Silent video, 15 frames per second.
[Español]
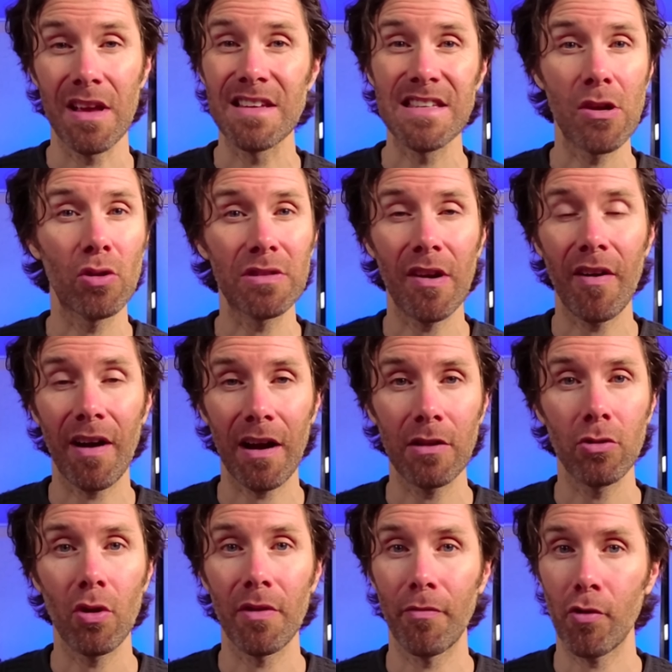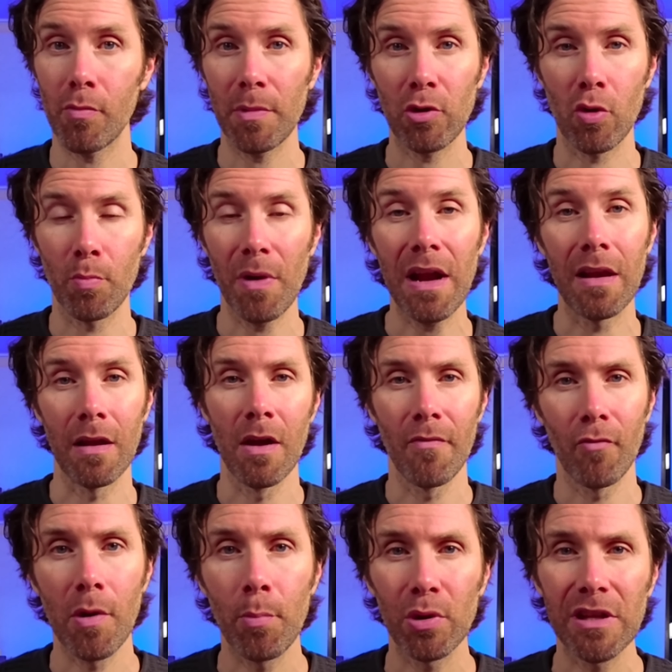y sigo trabajando de forma normal.
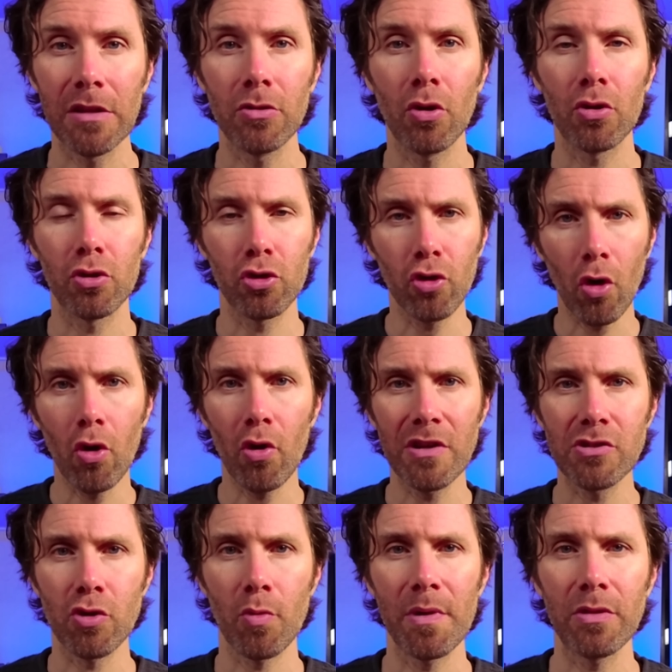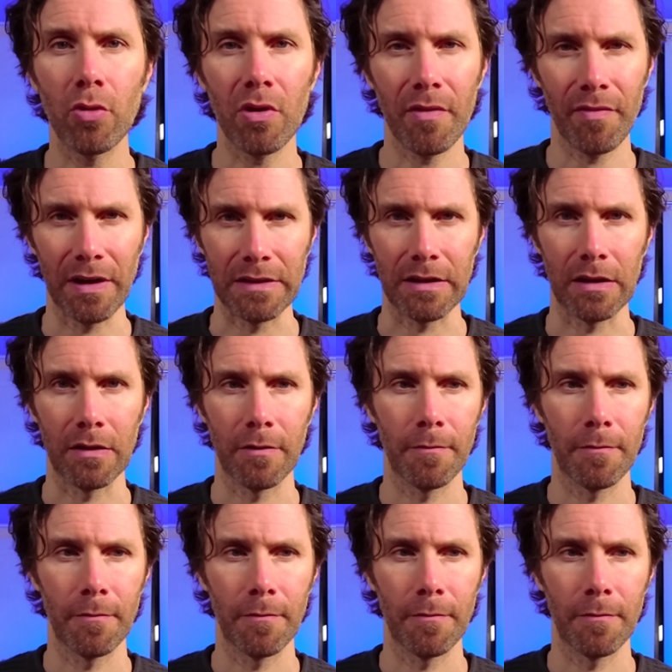Voy poniendo todos los instrumentos que faltan.